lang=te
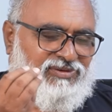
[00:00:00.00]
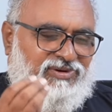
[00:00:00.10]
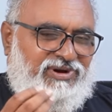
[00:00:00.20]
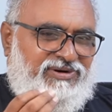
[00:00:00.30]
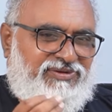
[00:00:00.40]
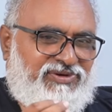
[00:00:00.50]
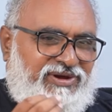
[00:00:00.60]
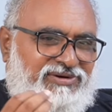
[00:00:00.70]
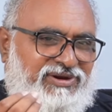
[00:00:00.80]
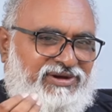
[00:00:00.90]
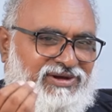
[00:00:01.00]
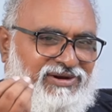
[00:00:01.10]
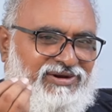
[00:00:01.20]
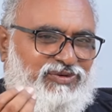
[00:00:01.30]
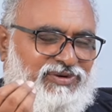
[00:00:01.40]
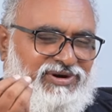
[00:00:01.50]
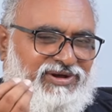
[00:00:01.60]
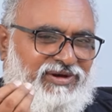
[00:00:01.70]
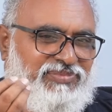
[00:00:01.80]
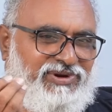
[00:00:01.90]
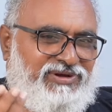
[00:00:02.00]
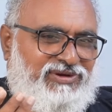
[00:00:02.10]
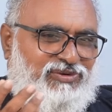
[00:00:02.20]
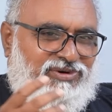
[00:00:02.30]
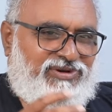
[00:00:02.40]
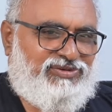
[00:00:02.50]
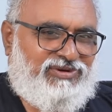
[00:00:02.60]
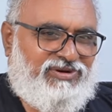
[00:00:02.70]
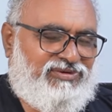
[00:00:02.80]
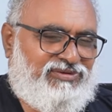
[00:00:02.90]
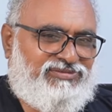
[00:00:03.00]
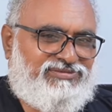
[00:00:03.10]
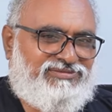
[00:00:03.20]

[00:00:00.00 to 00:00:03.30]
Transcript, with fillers: ఒక డిజైన్ టెక్ అనేటువంటి కంపెనీకి నోటీసులు ఇవ్వటం